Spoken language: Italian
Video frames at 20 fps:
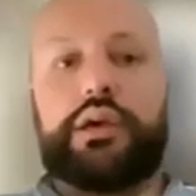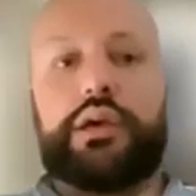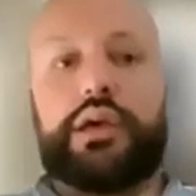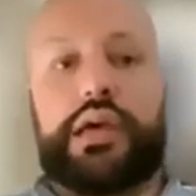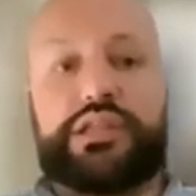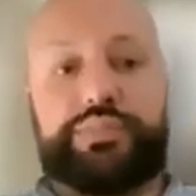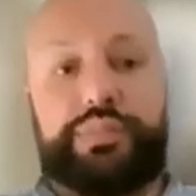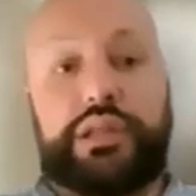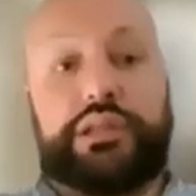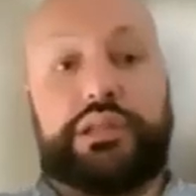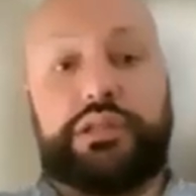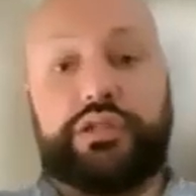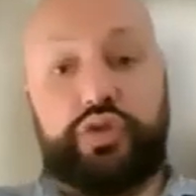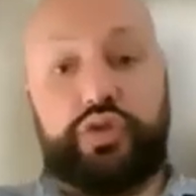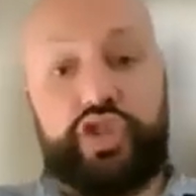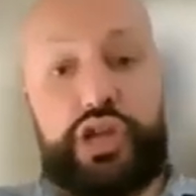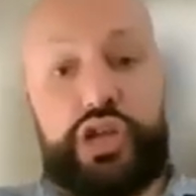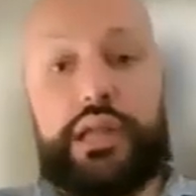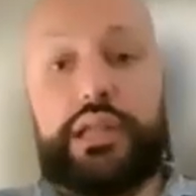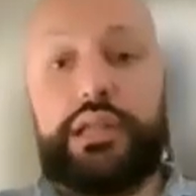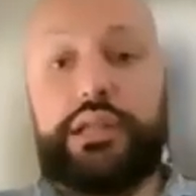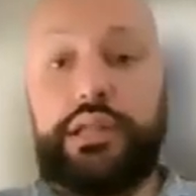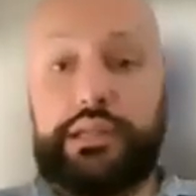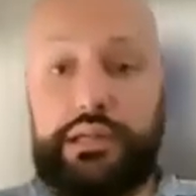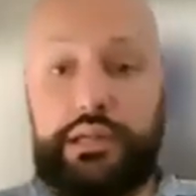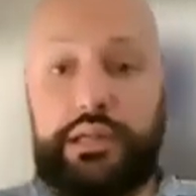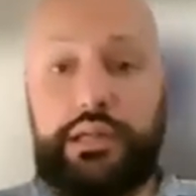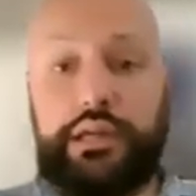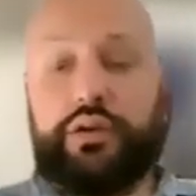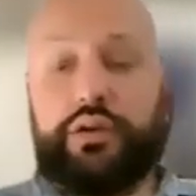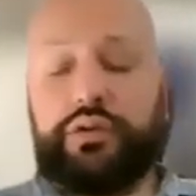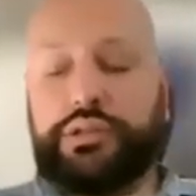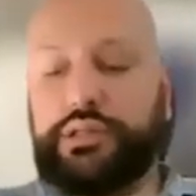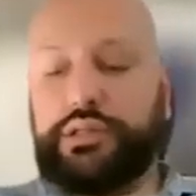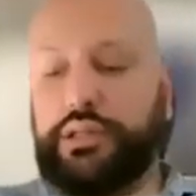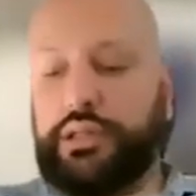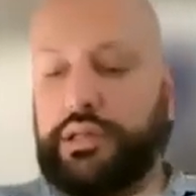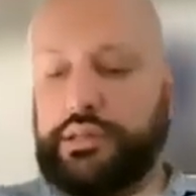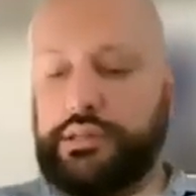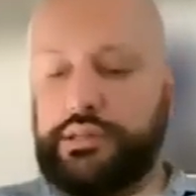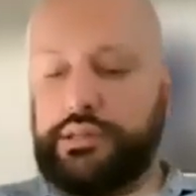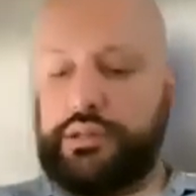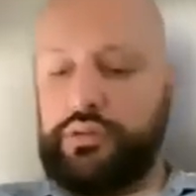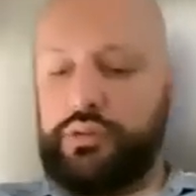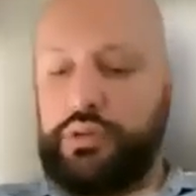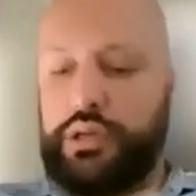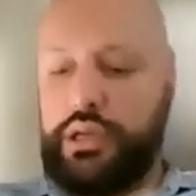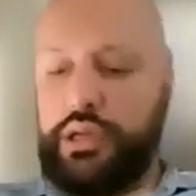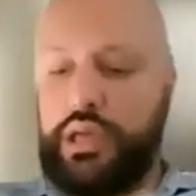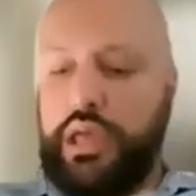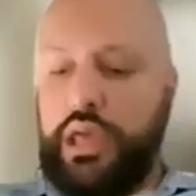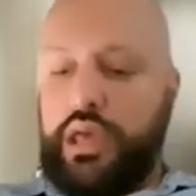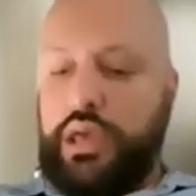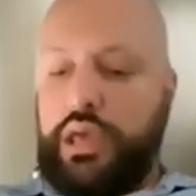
aspetti sociali da tenere in considerazione,